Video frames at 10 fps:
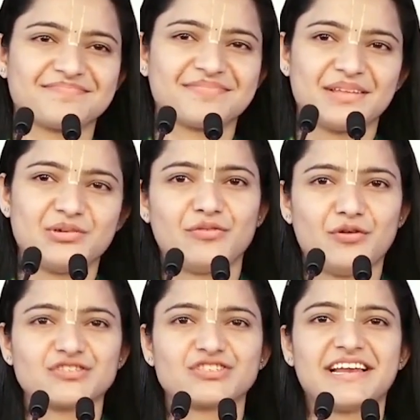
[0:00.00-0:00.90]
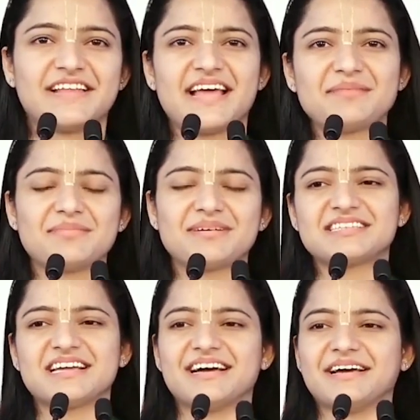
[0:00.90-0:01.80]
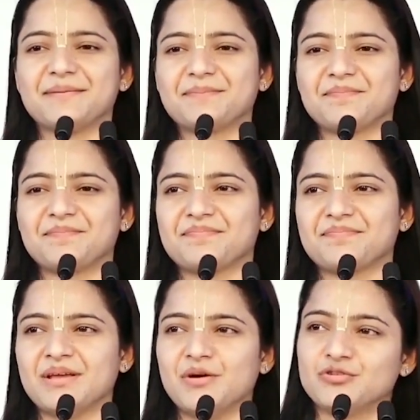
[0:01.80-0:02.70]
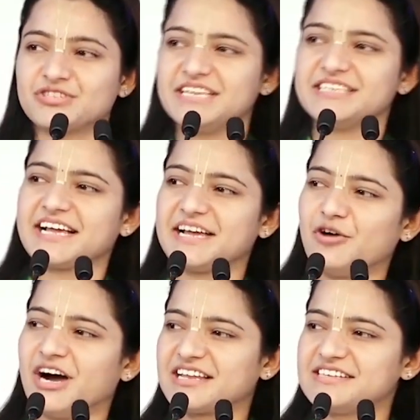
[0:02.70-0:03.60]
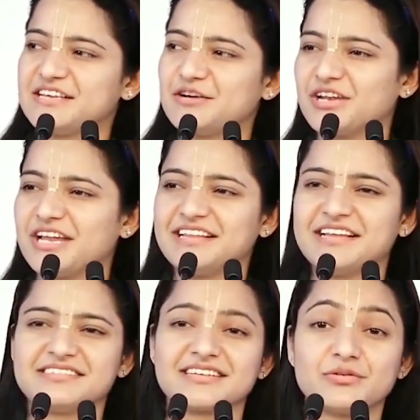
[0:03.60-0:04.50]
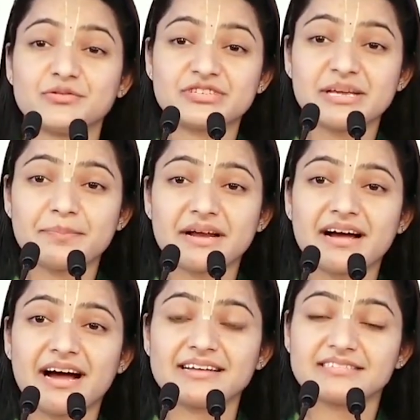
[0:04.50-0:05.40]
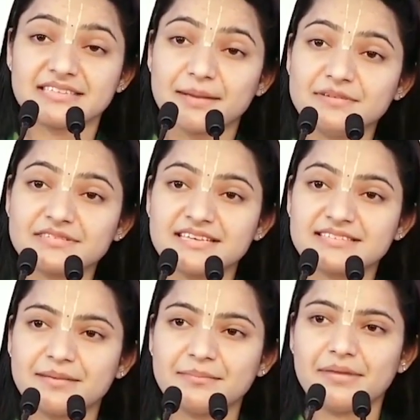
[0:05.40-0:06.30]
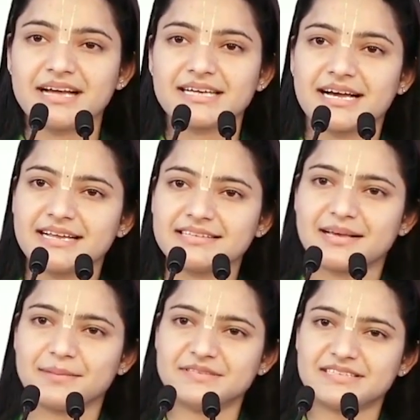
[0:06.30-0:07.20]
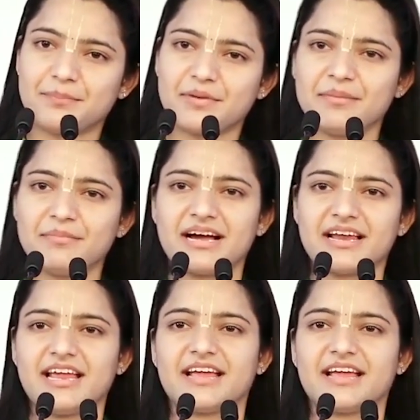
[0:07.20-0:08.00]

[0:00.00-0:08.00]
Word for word: क्योंकि वो उसके हृदय में बसता है उसकी जगह वो हर किसी को नहीं दे सकती उसी प्रकार सबसे सम्मान करे सबसे प्रेम करे